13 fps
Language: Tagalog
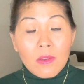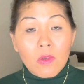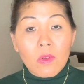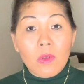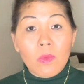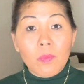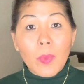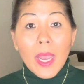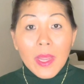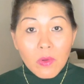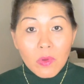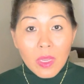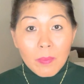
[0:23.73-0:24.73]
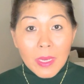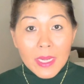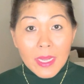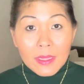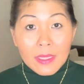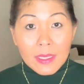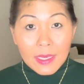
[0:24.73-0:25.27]
kung paano nga ba
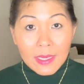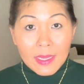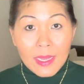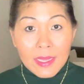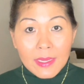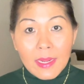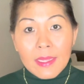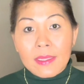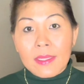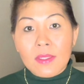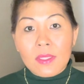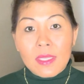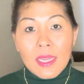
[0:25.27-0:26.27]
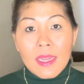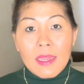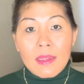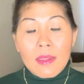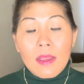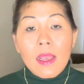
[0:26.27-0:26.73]
natin alagaan ang ating skin.